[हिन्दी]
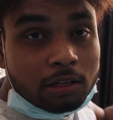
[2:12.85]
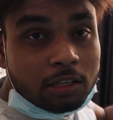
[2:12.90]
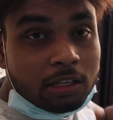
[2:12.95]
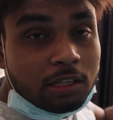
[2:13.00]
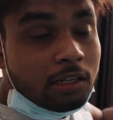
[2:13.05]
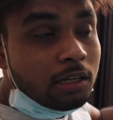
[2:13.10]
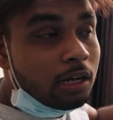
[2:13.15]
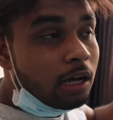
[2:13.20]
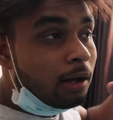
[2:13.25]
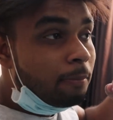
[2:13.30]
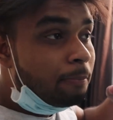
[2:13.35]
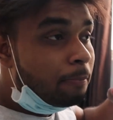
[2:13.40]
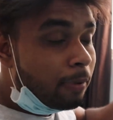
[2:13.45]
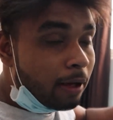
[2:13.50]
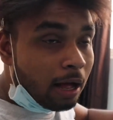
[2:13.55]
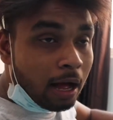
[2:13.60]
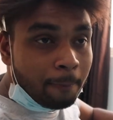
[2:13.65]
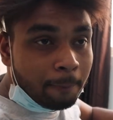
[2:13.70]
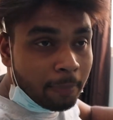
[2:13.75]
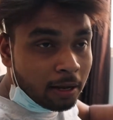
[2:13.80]
कि आप
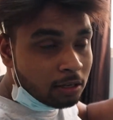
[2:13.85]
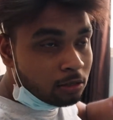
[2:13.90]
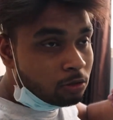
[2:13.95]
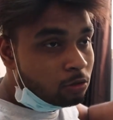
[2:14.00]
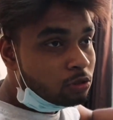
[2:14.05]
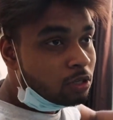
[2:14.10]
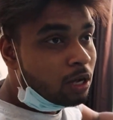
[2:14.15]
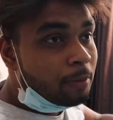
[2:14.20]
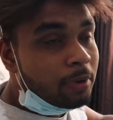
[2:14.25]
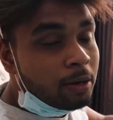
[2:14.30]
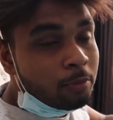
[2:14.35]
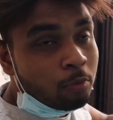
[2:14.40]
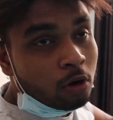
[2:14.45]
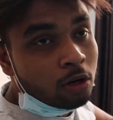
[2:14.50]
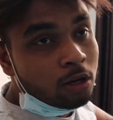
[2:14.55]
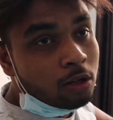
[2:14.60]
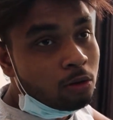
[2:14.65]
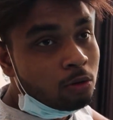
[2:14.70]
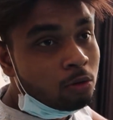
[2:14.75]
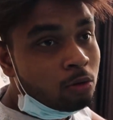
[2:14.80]
आपके जो सामने
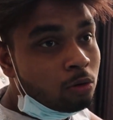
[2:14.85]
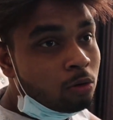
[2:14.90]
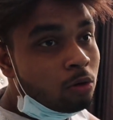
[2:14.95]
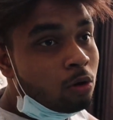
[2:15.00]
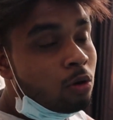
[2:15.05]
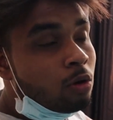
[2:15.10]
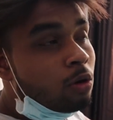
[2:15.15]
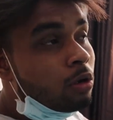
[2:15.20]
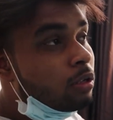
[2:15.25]
मॉडल हो